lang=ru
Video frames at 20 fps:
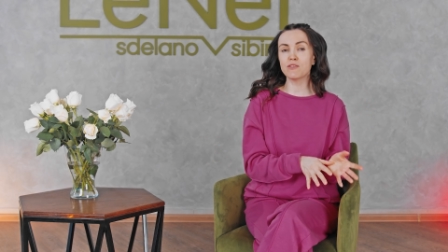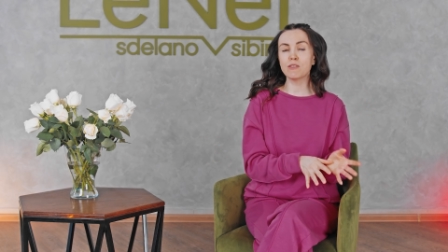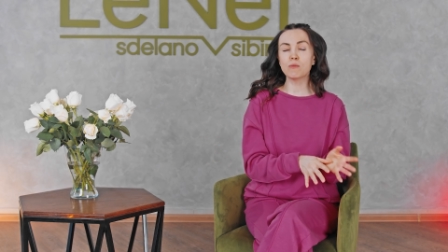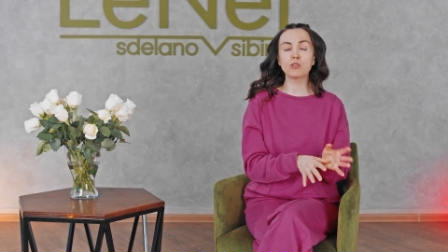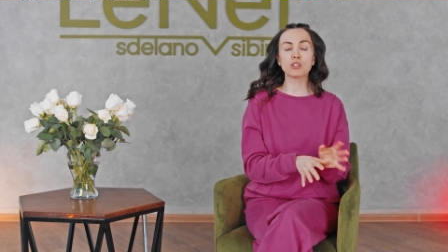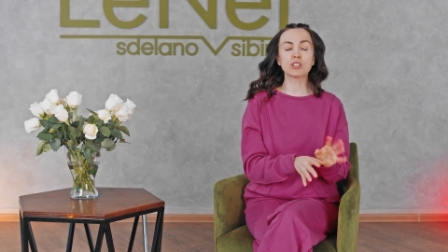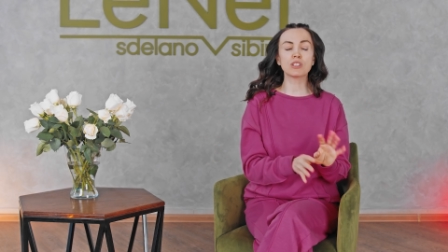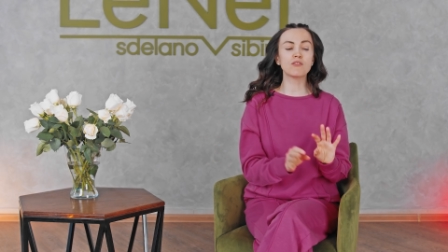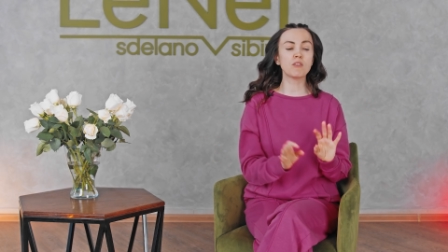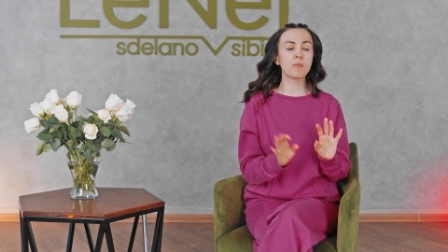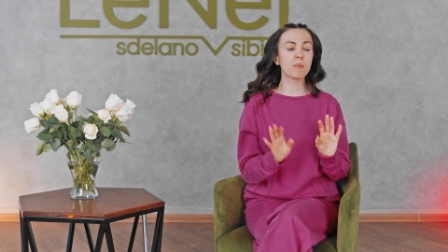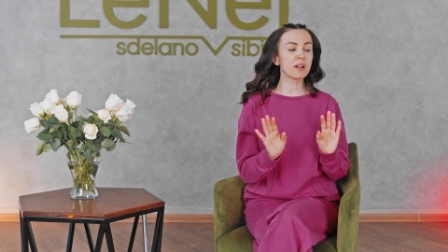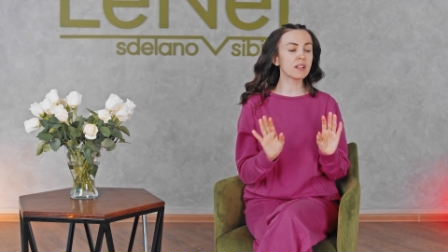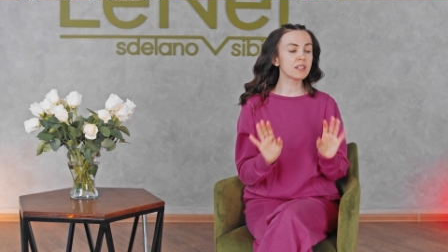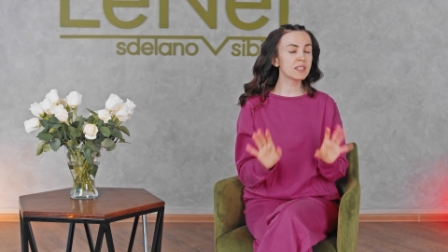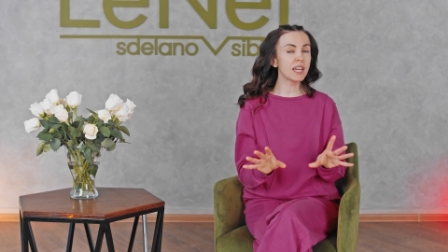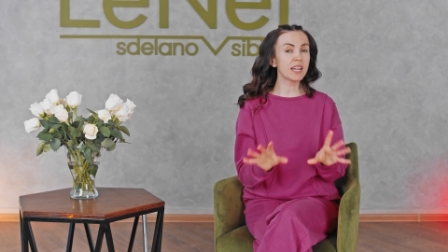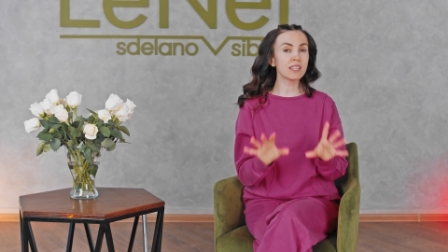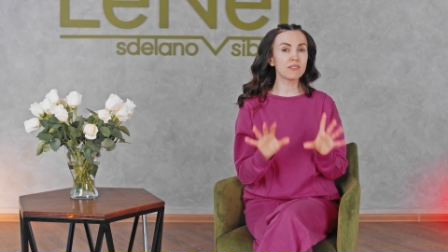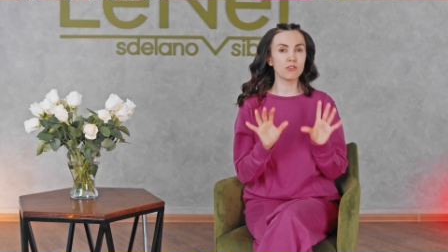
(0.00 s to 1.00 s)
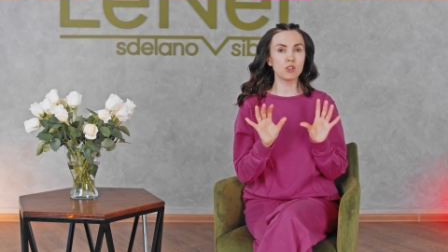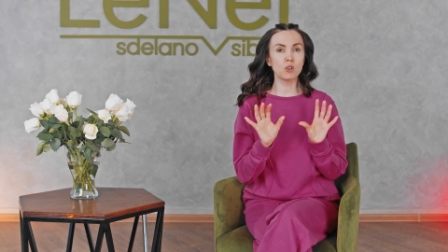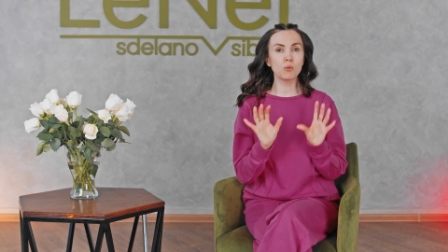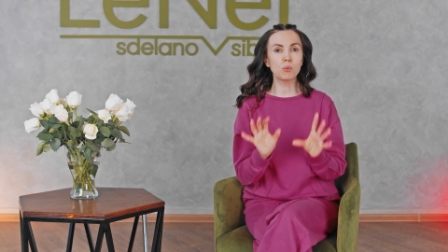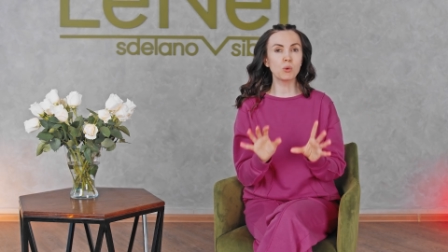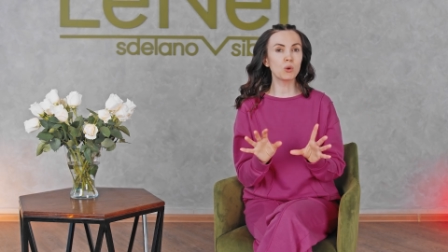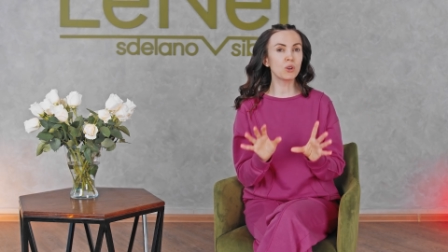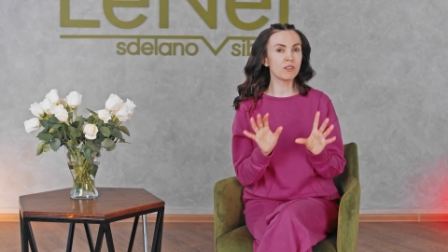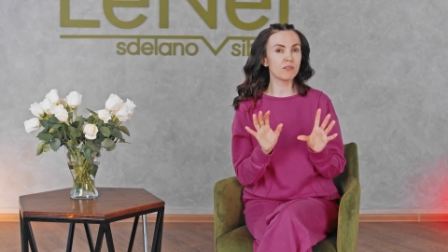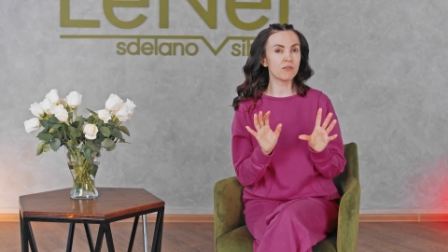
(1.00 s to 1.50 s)
Вы можете выполнять в
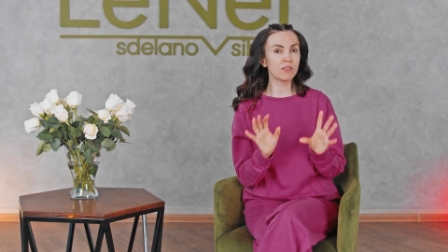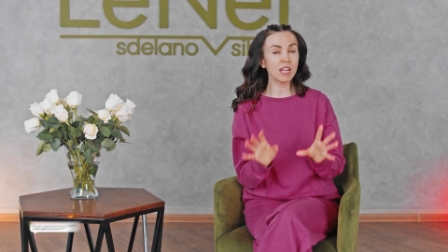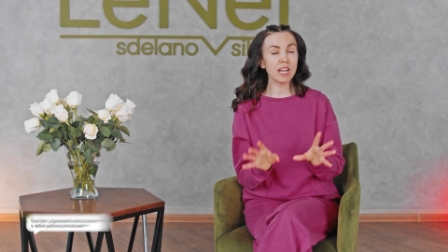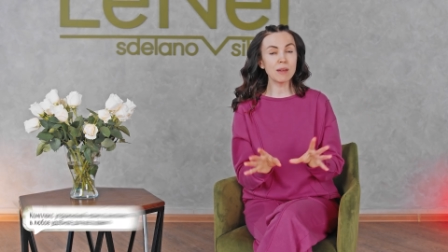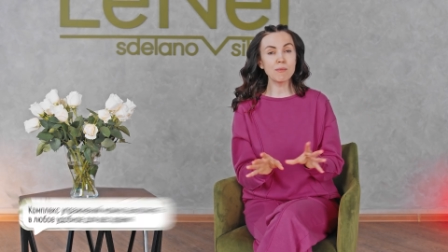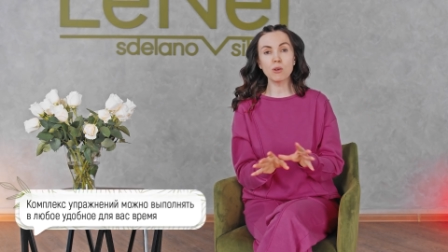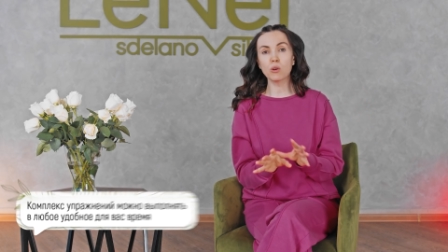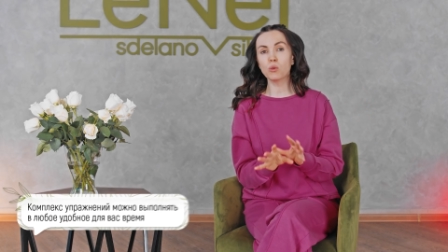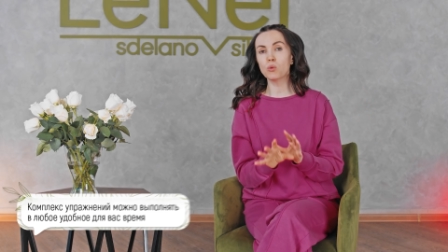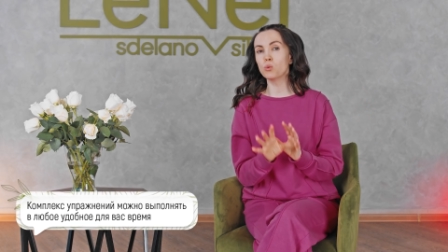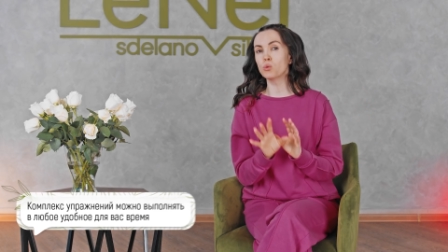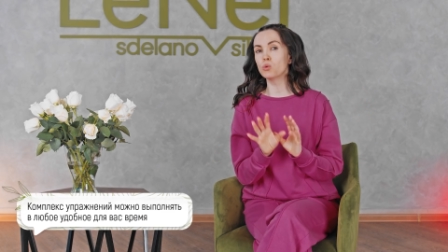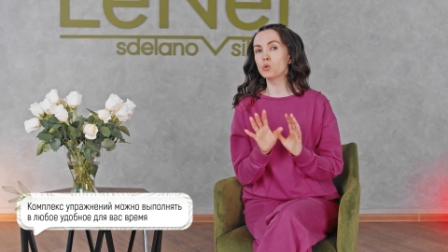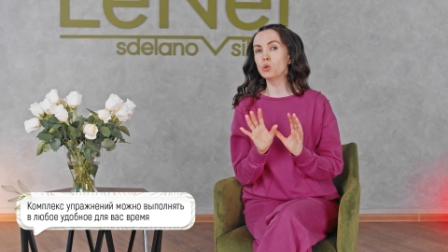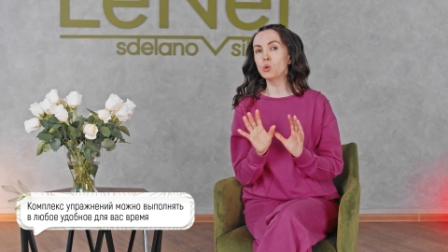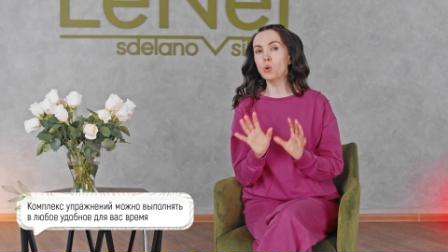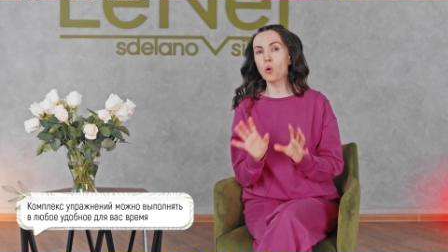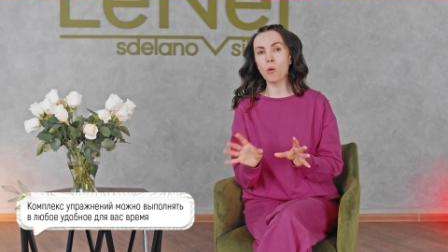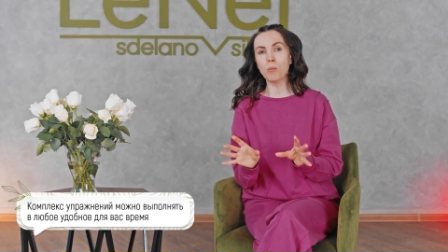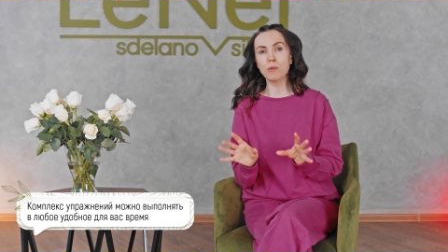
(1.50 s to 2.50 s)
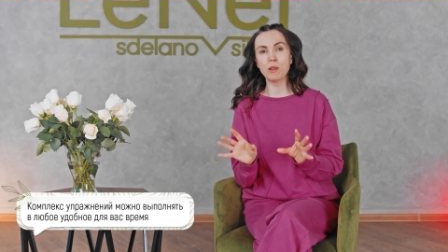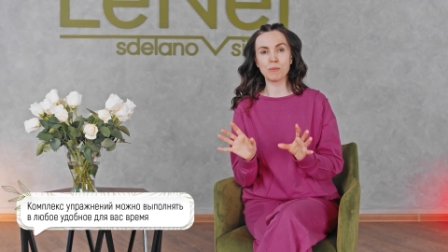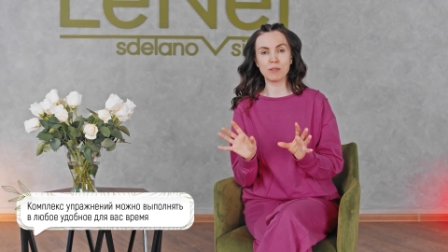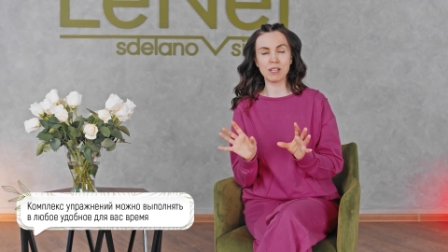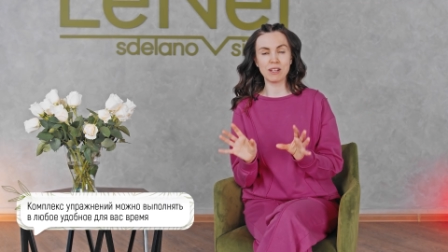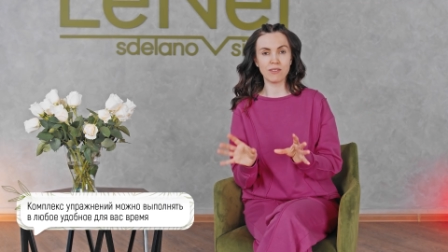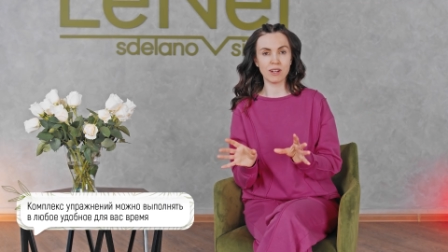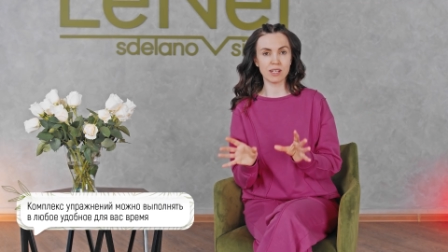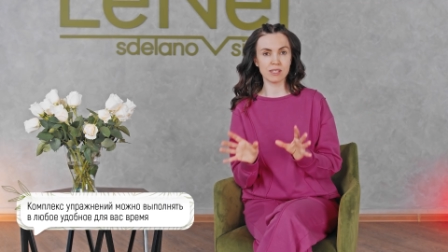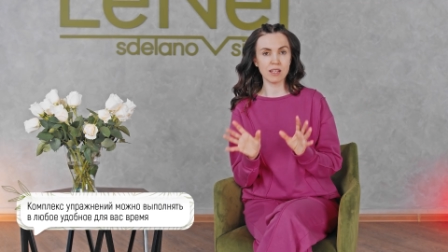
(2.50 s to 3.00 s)
любое время, удобном
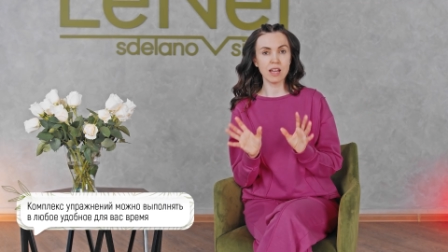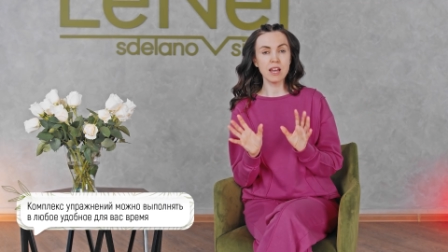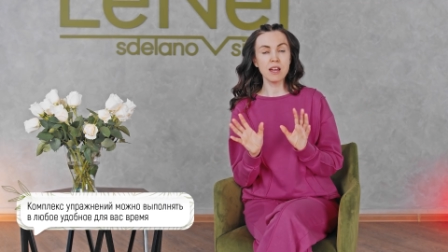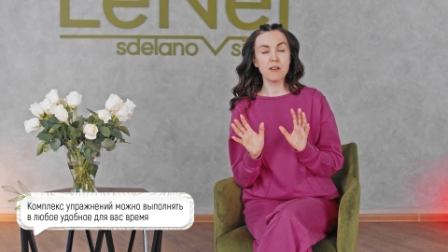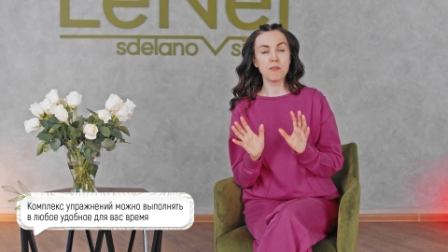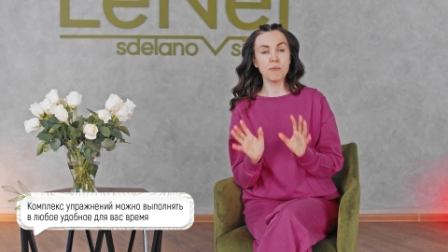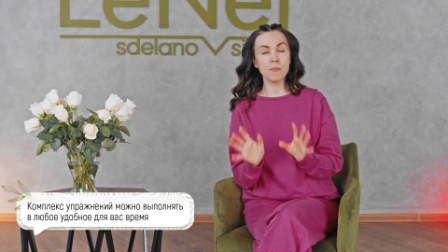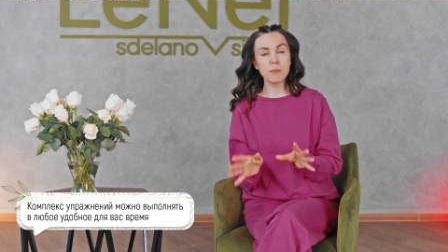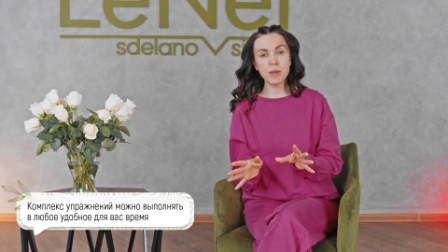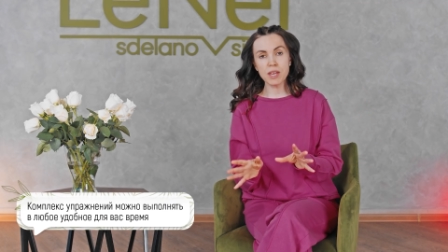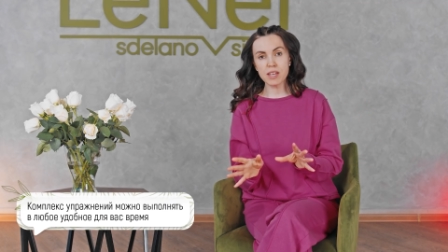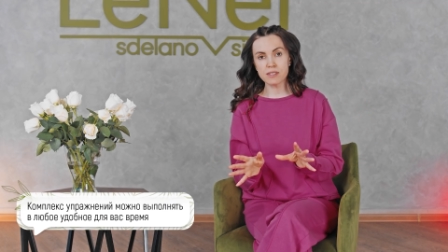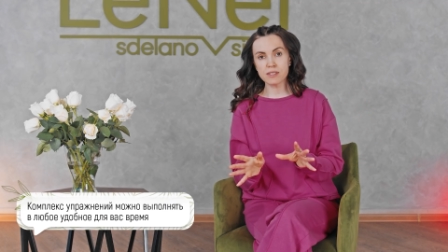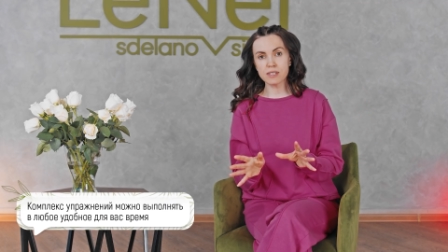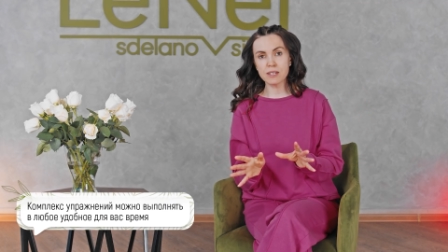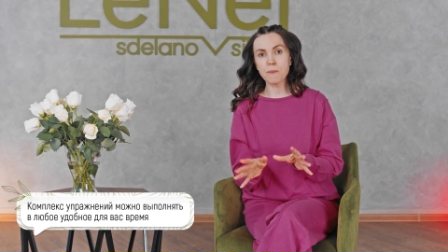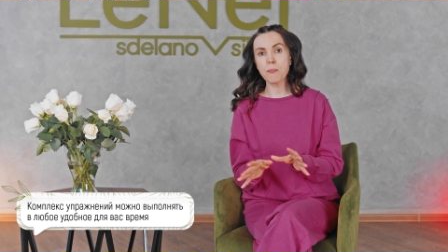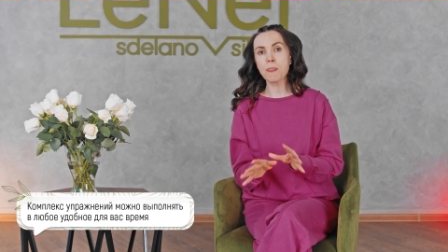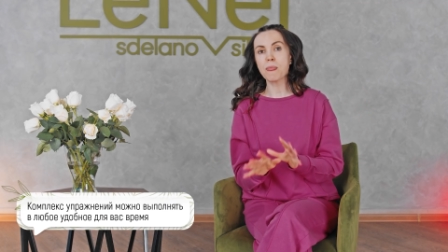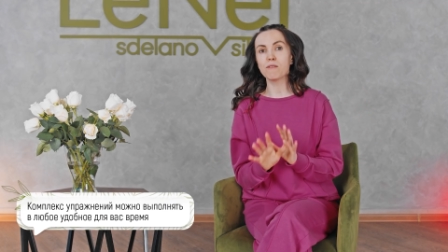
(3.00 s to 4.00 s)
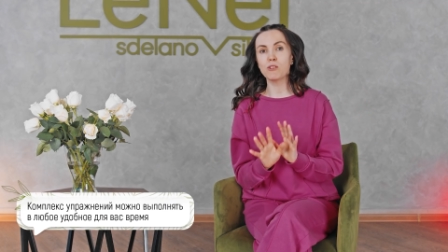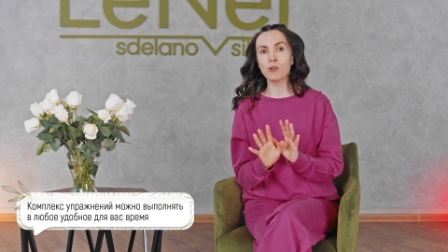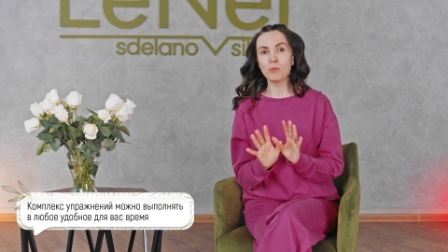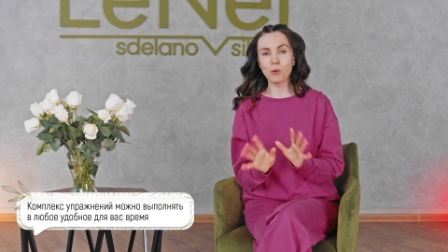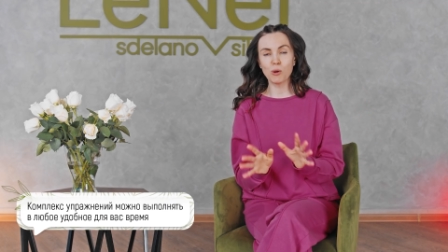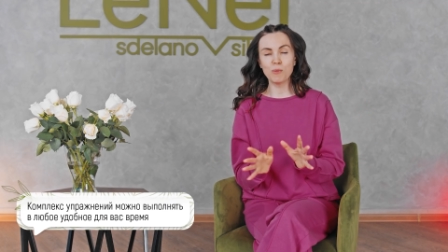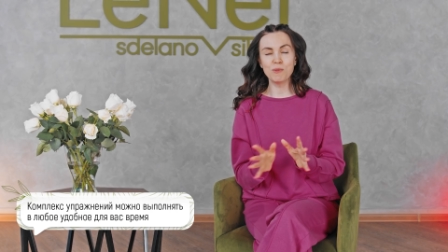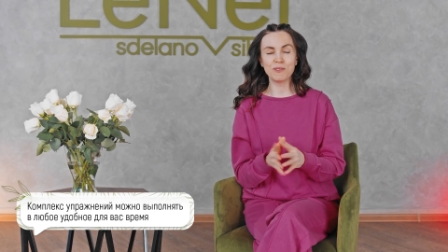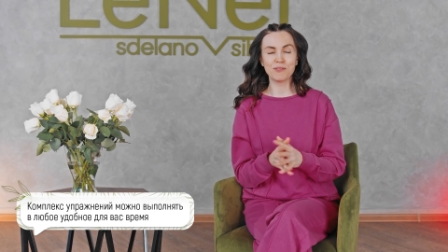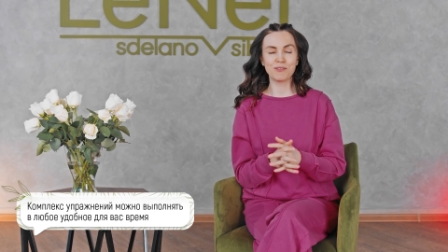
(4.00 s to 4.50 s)
для вас месте, в
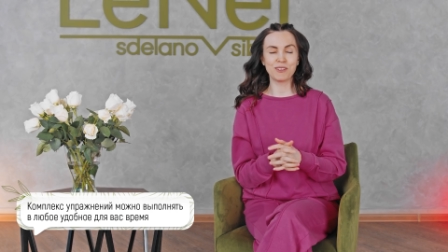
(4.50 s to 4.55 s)
любом